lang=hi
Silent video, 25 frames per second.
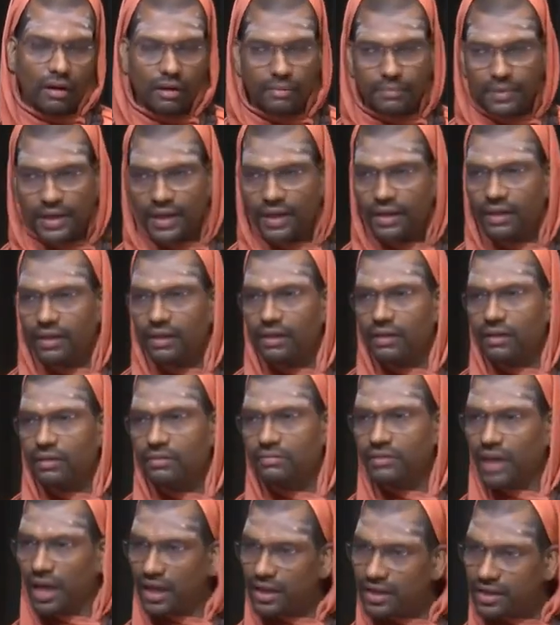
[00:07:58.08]

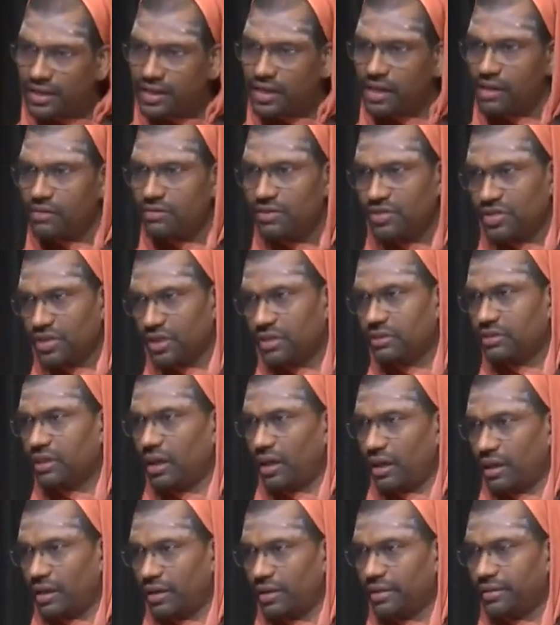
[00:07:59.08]
हमें धन की
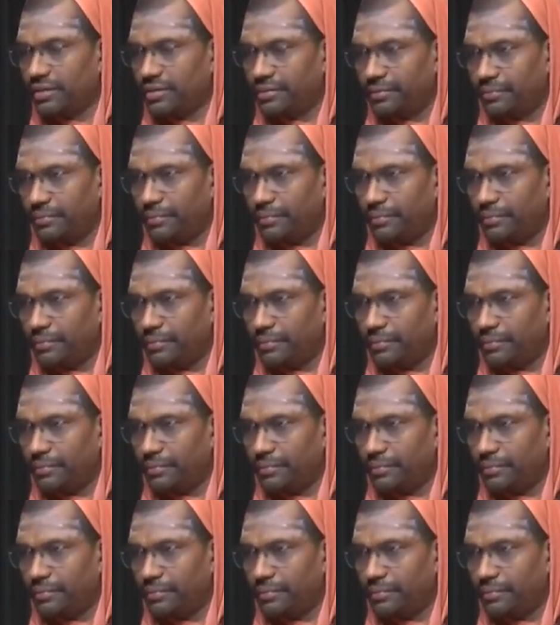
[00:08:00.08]
आवश्यकता है